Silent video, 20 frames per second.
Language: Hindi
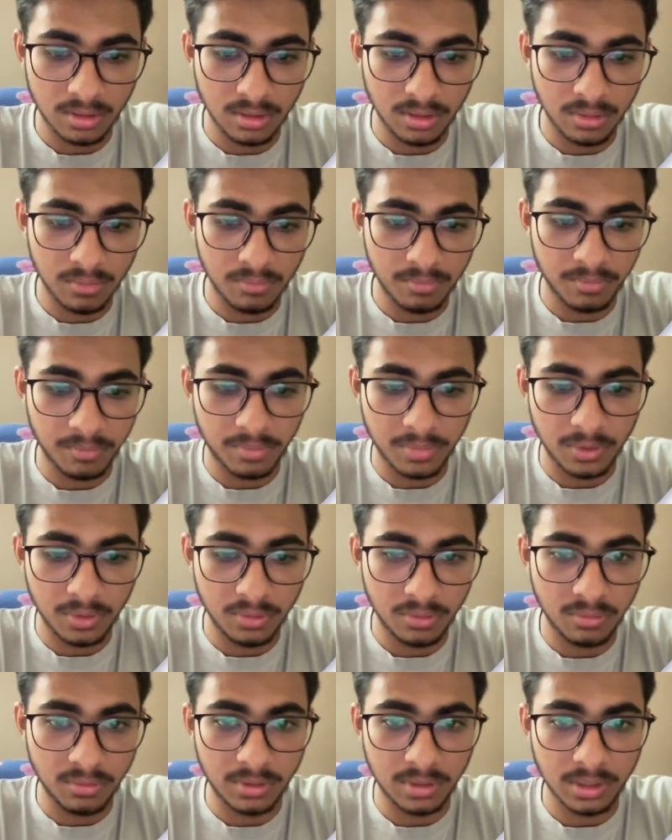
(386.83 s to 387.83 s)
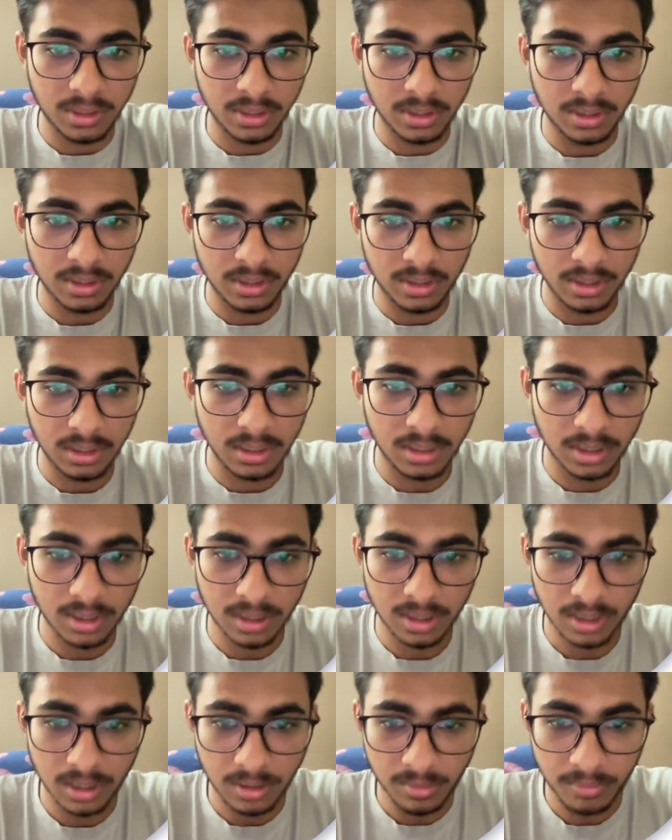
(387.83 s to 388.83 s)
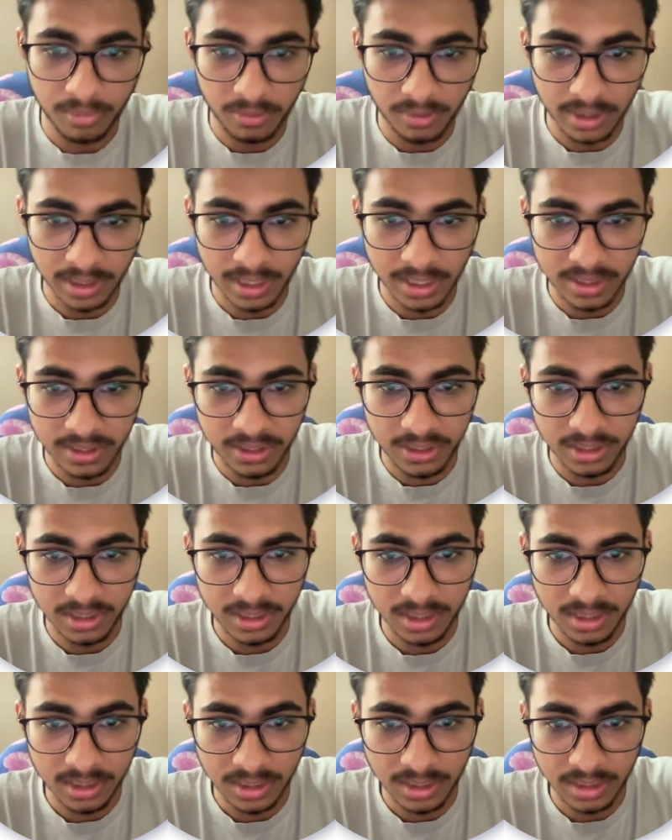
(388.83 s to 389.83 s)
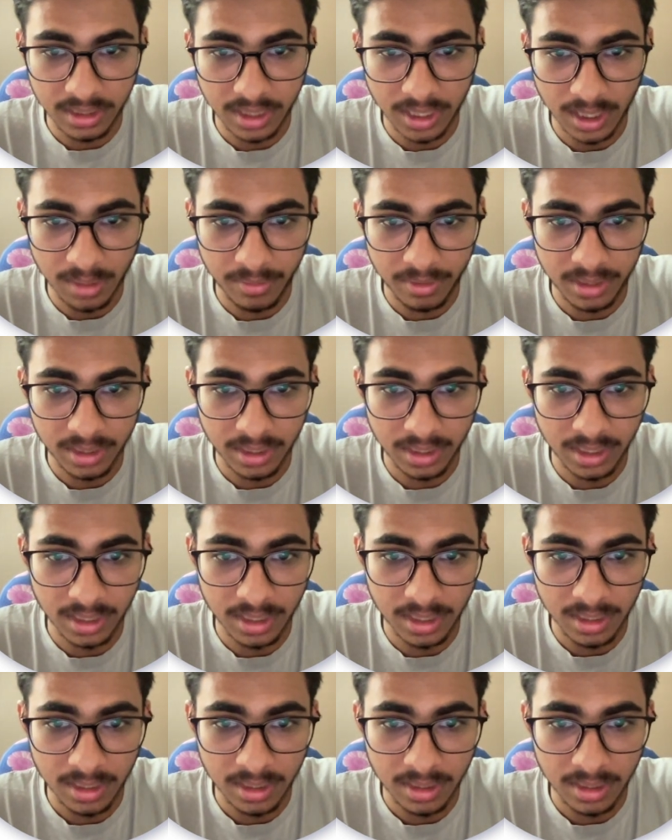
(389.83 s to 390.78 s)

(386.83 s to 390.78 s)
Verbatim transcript: कंप्यूटर कंप्यूटर इंजीनियरिंग यहाँ पे देखिए